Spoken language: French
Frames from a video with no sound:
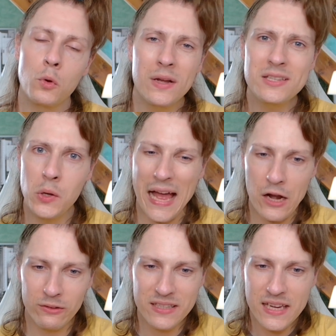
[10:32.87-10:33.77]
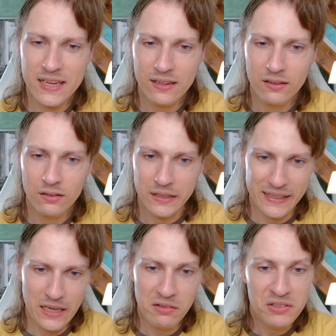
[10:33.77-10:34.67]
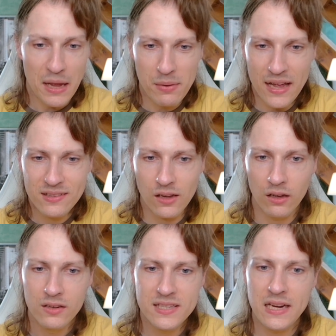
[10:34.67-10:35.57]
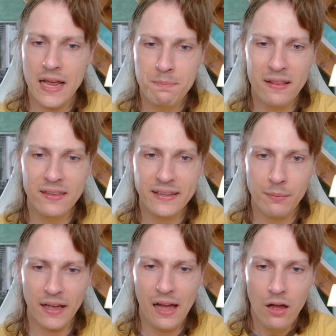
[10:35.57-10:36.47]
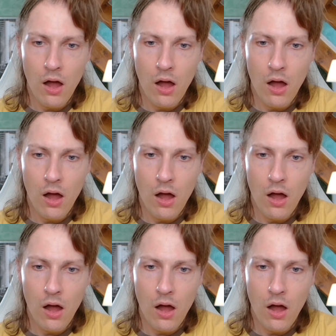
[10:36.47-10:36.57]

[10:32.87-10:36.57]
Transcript: Pourquoi au ralenti Il a une tablette C'est l'iPad des caméras